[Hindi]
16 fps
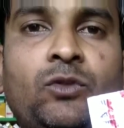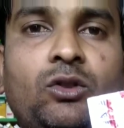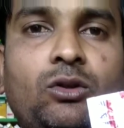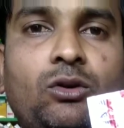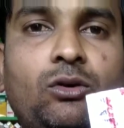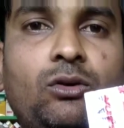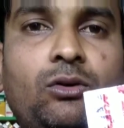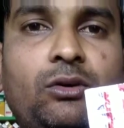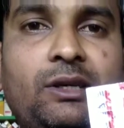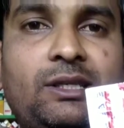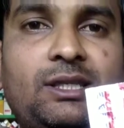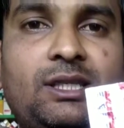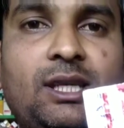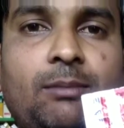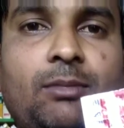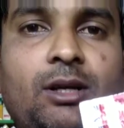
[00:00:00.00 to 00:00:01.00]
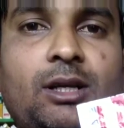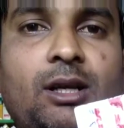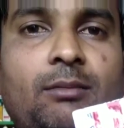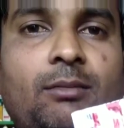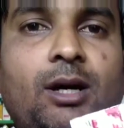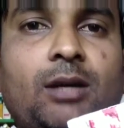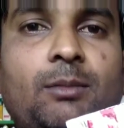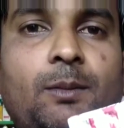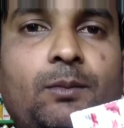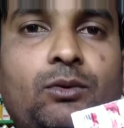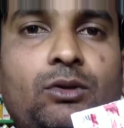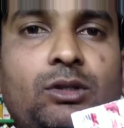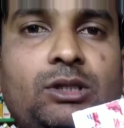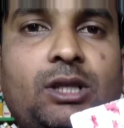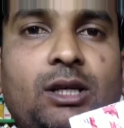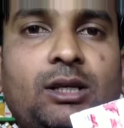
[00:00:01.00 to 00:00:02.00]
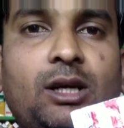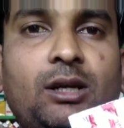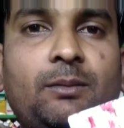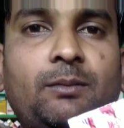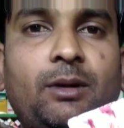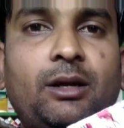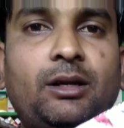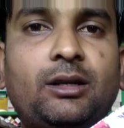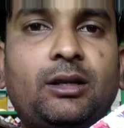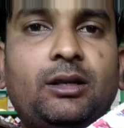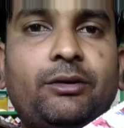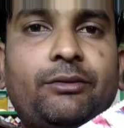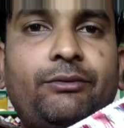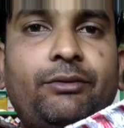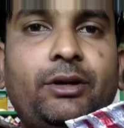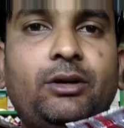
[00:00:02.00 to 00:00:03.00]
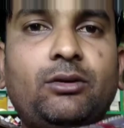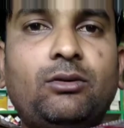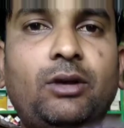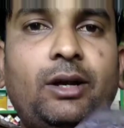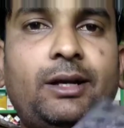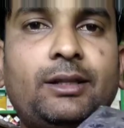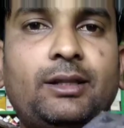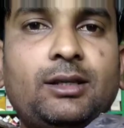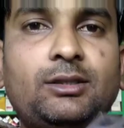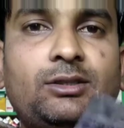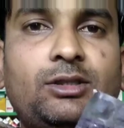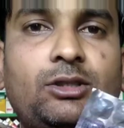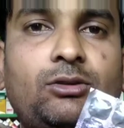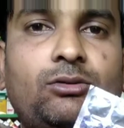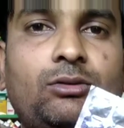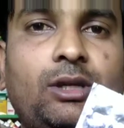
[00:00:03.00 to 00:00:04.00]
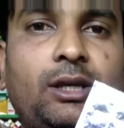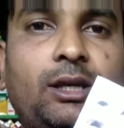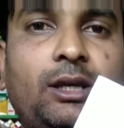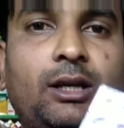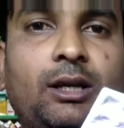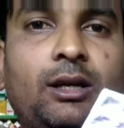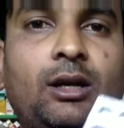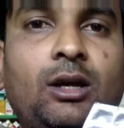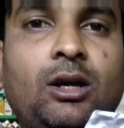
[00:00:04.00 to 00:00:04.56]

तो इस टैबलेट के बारे में पूरी जानकारी पाने के लिए वीडियो को एंड तक ज़रूर देखिएगा